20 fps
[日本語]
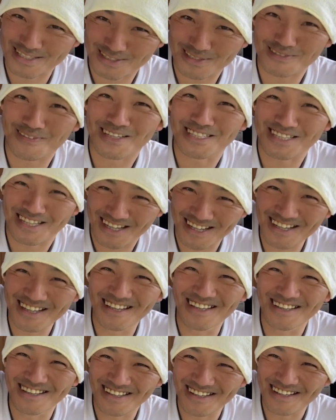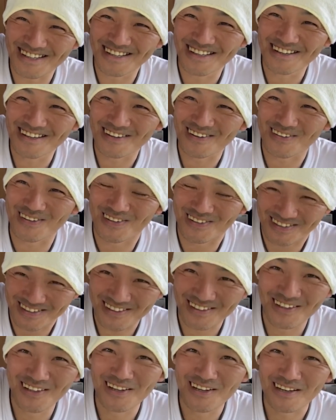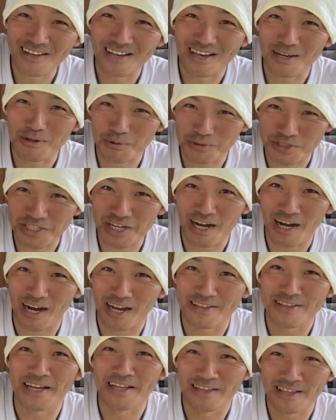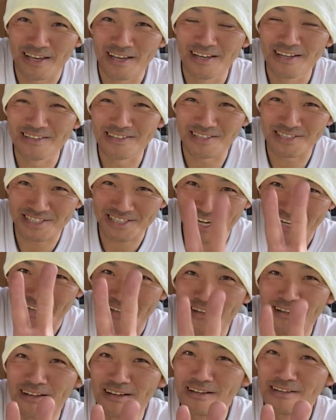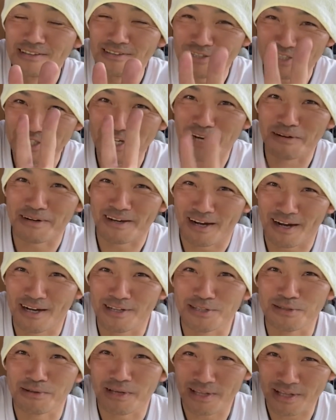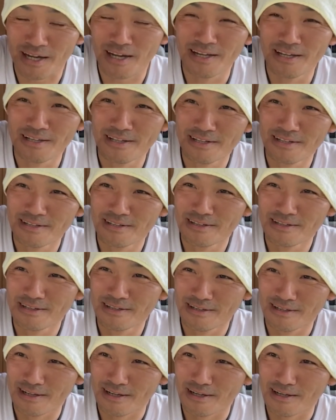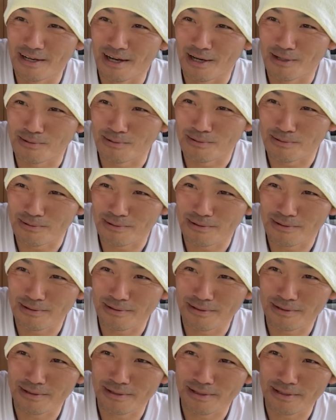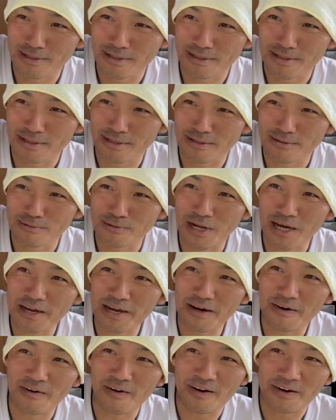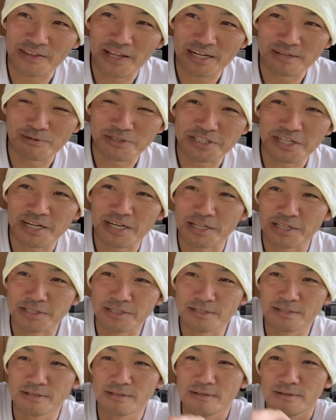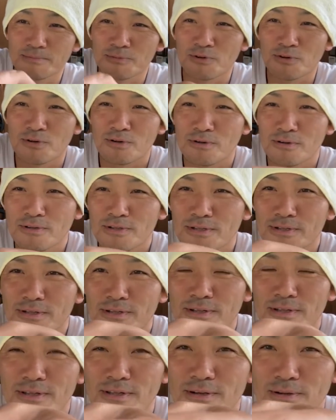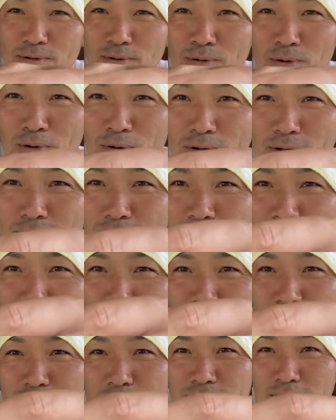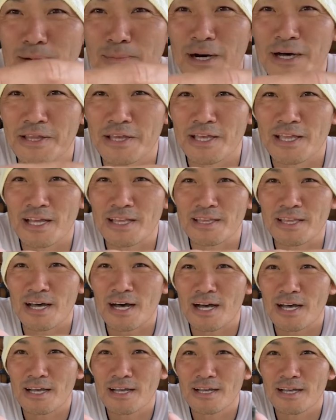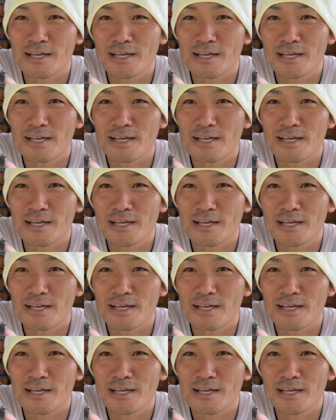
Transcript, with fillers: 作りましたこれ、結構時間かかったんで、2時間、2時間ぐらいかかっちゃうけどな。あの、裏側は何もしてないです。もう、こう、ざまあねなった